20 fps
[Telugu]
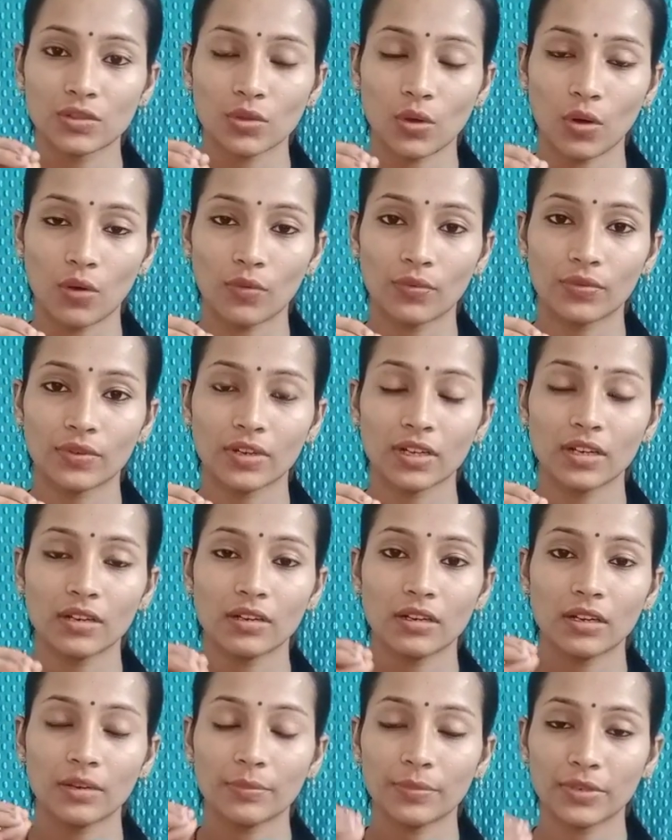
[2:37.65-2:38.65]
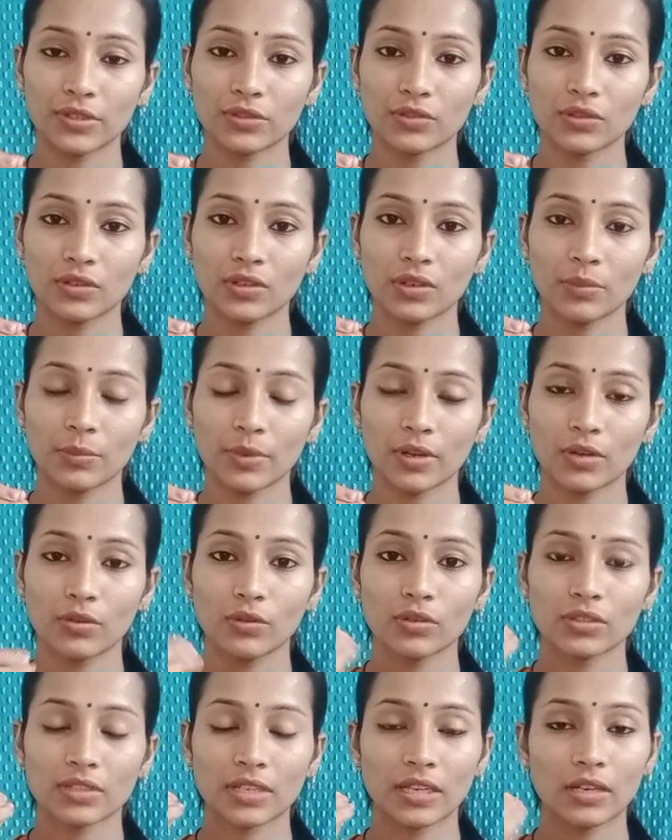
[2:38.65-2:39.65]
సాఫ్ట్గా అనిపిస్తుంది
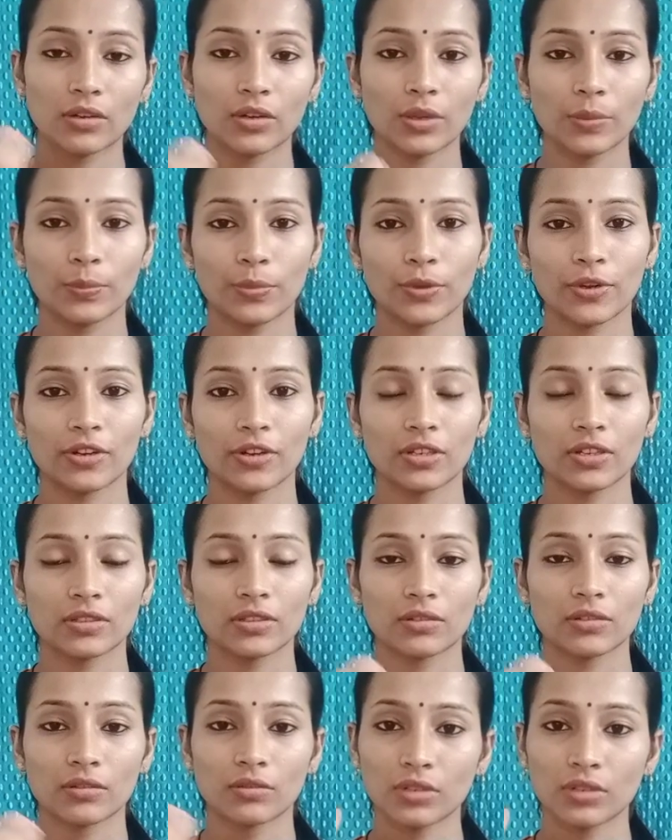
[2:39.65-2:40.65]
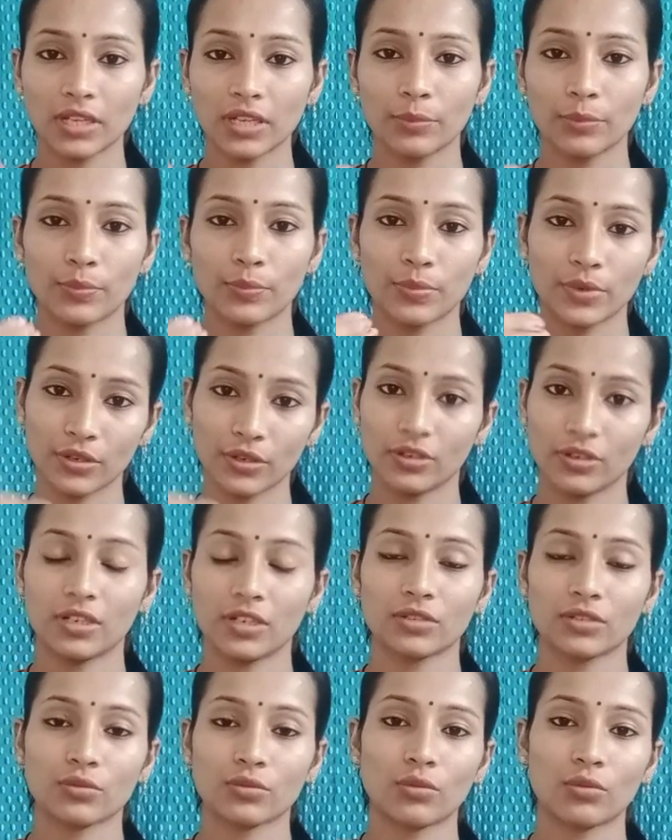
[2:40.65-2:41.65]
మీకు స్కిన్లో ఇంప్యూరిటీస్ ఉన్న
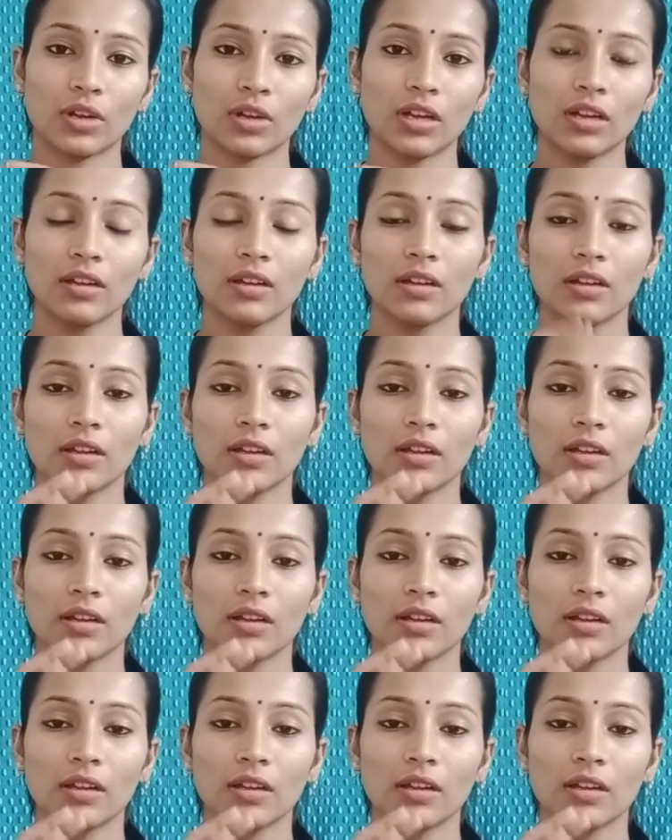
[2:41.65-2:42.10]
ఇంప్యూరిటీస్ కూడా